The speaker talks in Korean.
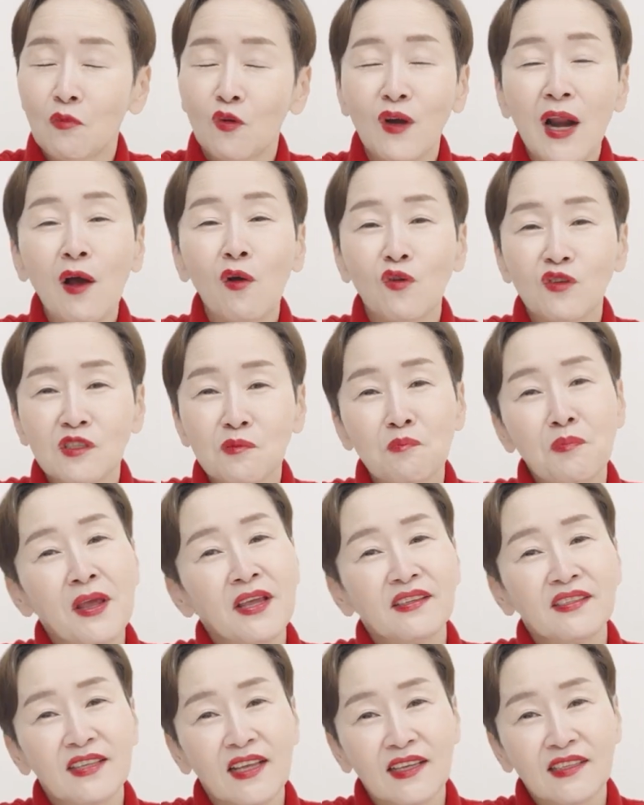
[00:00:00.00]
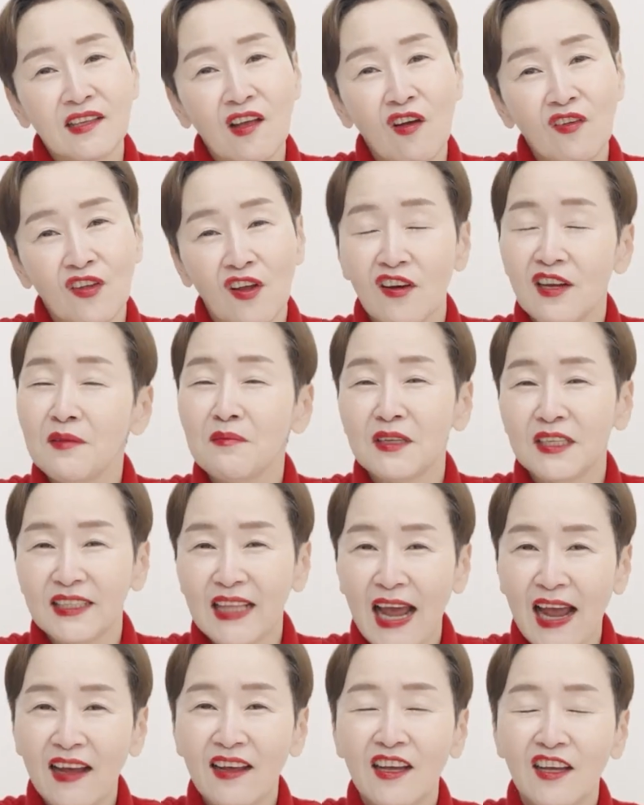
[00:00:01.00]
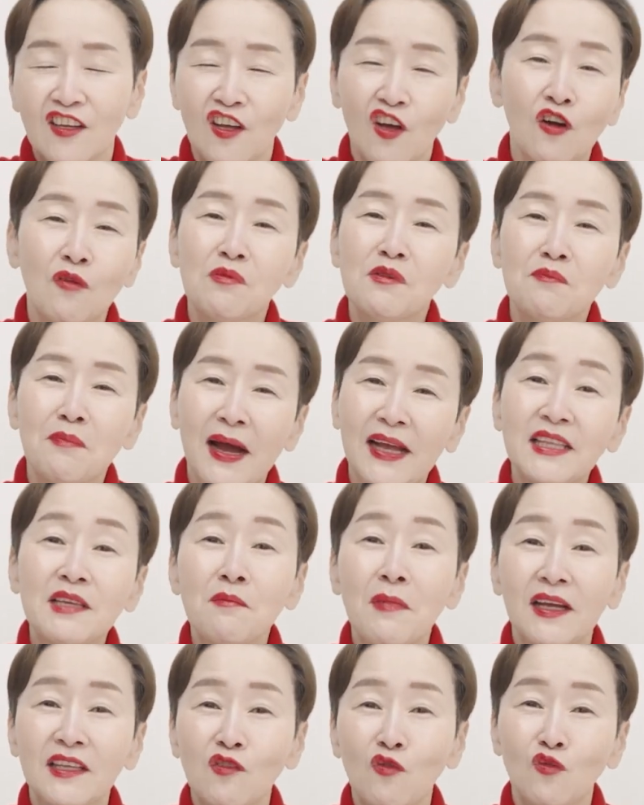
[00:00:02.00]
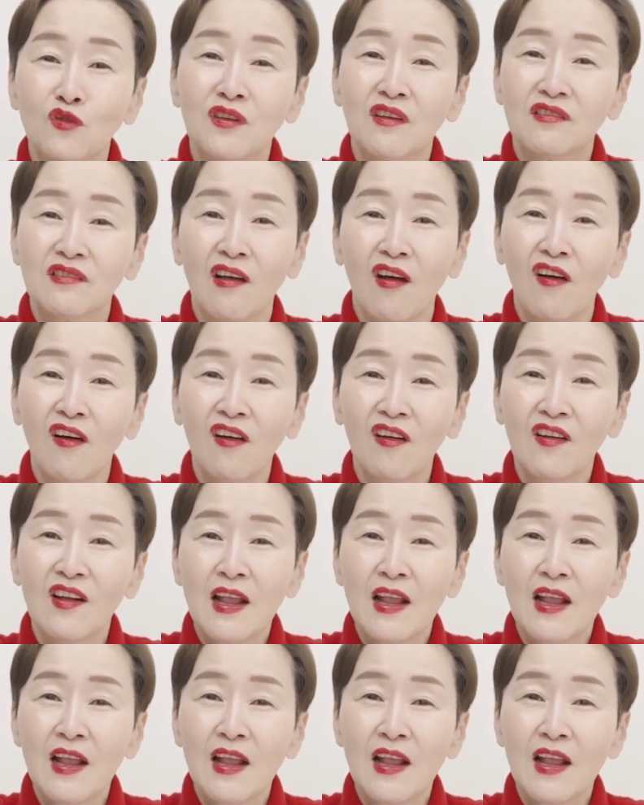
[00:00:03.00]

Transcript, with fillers: 모나코 스페이스에서 열립니다 여러분 많이 많이 오셔서